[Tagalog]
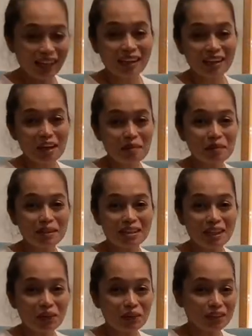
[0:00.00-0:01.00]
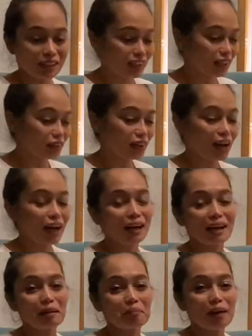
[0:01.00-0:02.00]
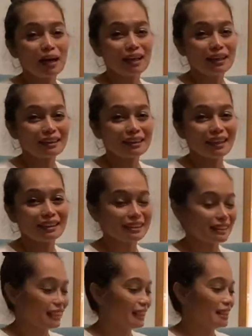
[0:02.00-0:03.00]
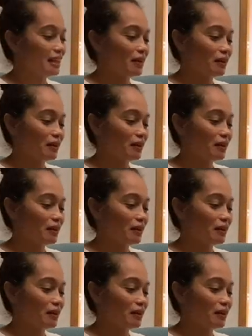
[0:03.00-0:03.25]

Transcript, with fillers: ang grabe siya, oh, inano na hanggang Valentine's na ga.